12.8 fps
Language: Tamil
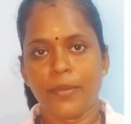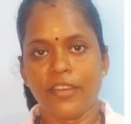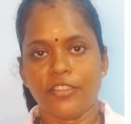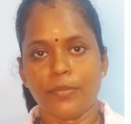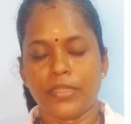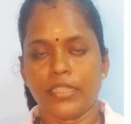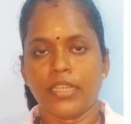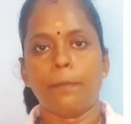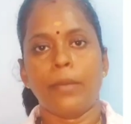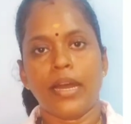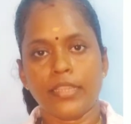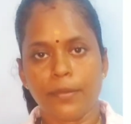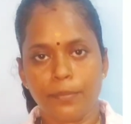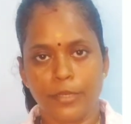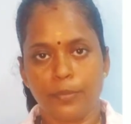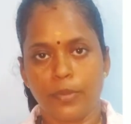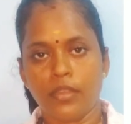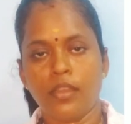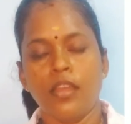அப்படின்னு வந்து பாத்தீங்கன்னா பாதாம்
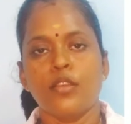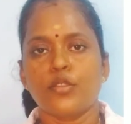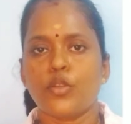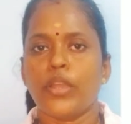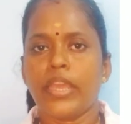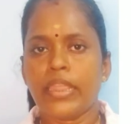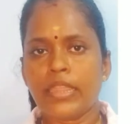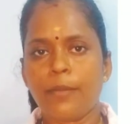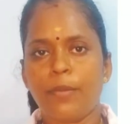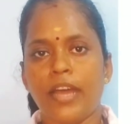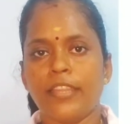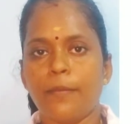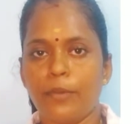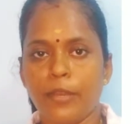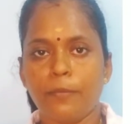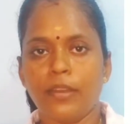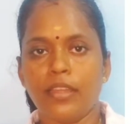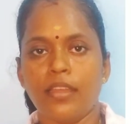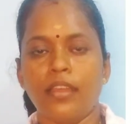பருப்பு சோ இந்த பாதாம்
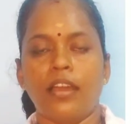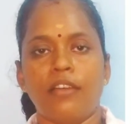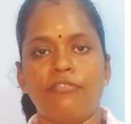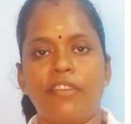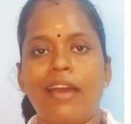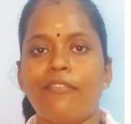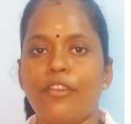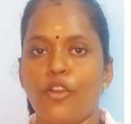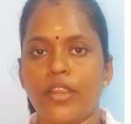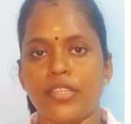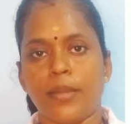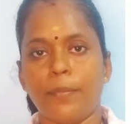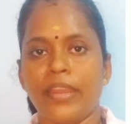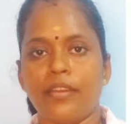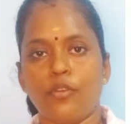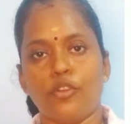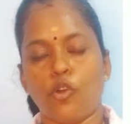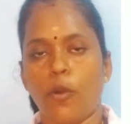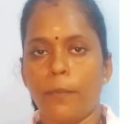பருப்புல பிளாவனாய்ட்ஸ்
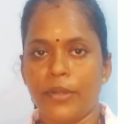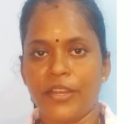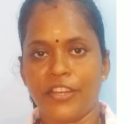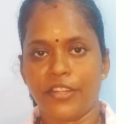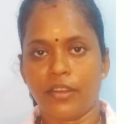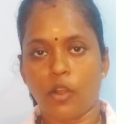அப்படின்ற ஒரு காம்பனன்ட்